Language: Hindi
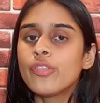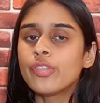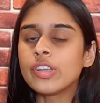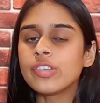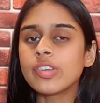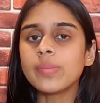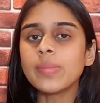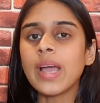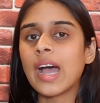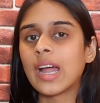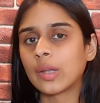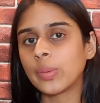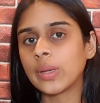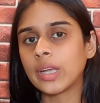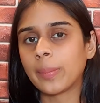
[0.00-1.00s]
सेंटर में
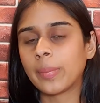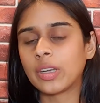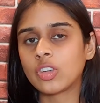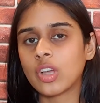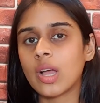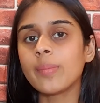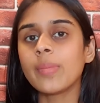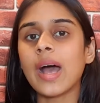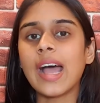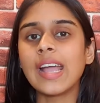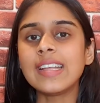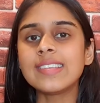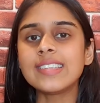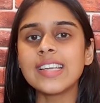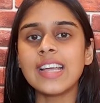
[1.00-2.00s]
आठवीं खबर जहां
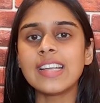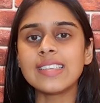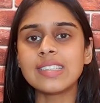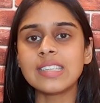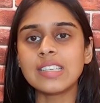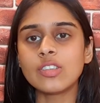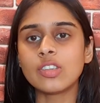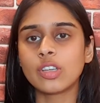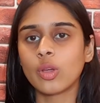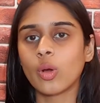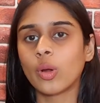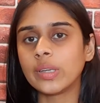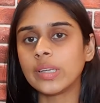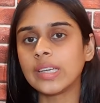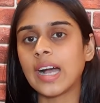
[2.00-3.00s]
आईसीआईसी
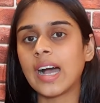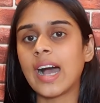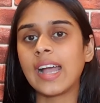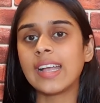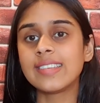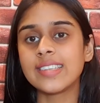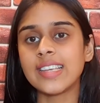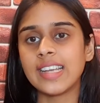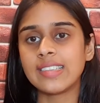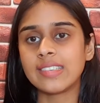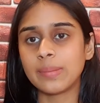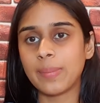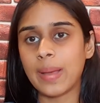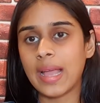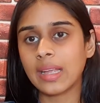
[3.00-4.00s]
सिक्योरिटी का
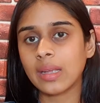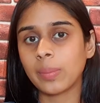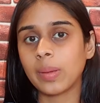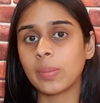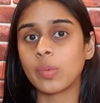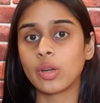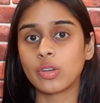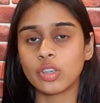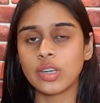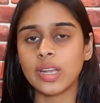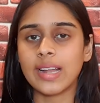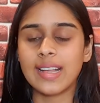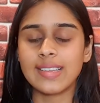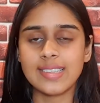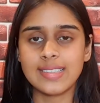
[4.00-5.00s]
आईसीआईसी बैंक में मर्जर
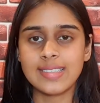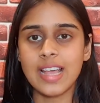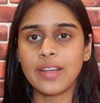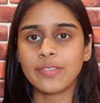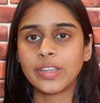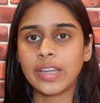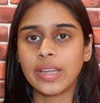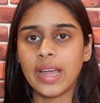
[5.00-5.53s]
का रास्ता साफ दिख